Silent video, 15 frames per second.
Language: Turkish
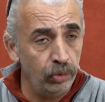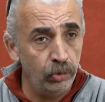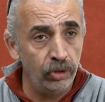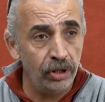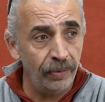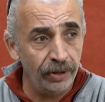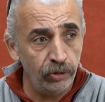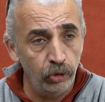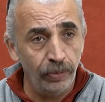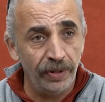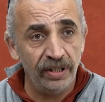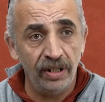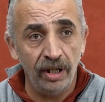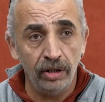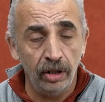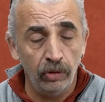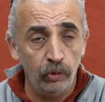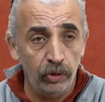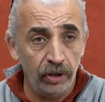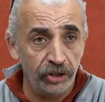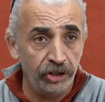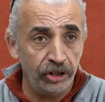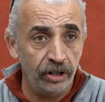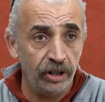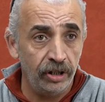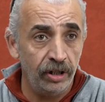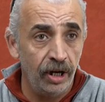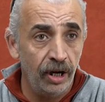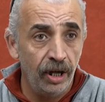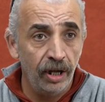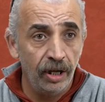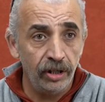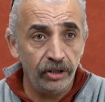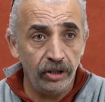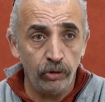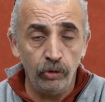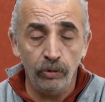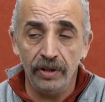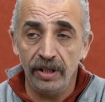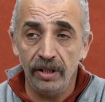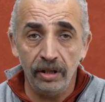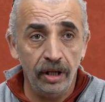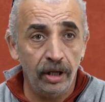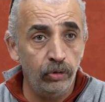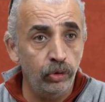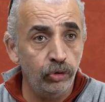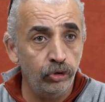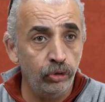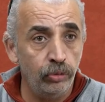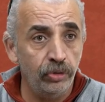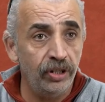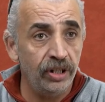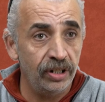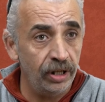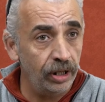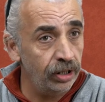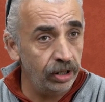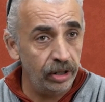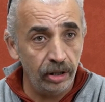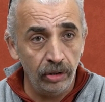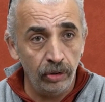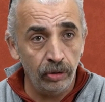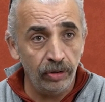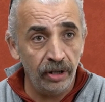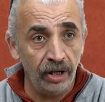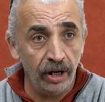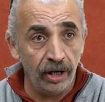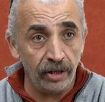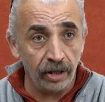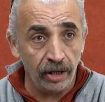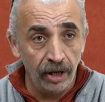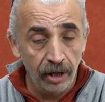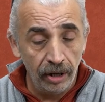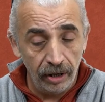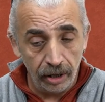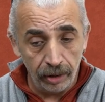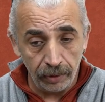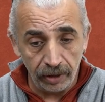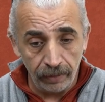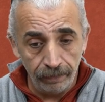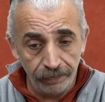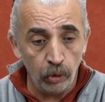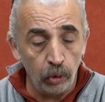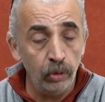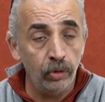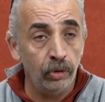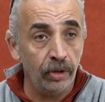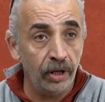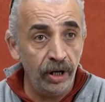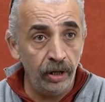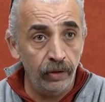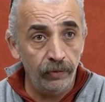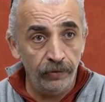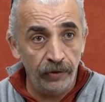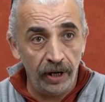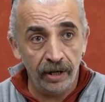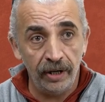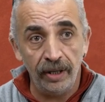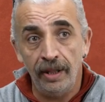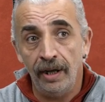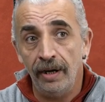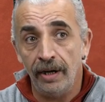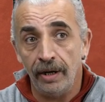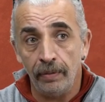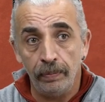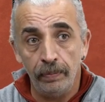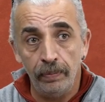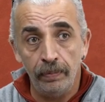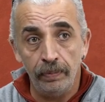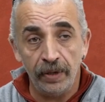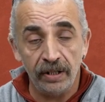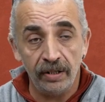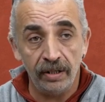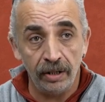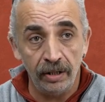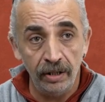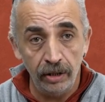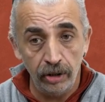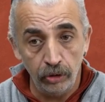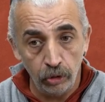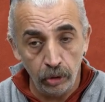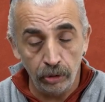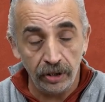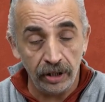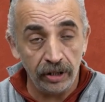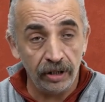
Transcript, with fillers: bulduğu zaman kümesten tavuk kaçırır, işte yuvasından kuş yumurtası alır. Onlar ayrı. Ama yoğun olarak farelerle beslenir. Çok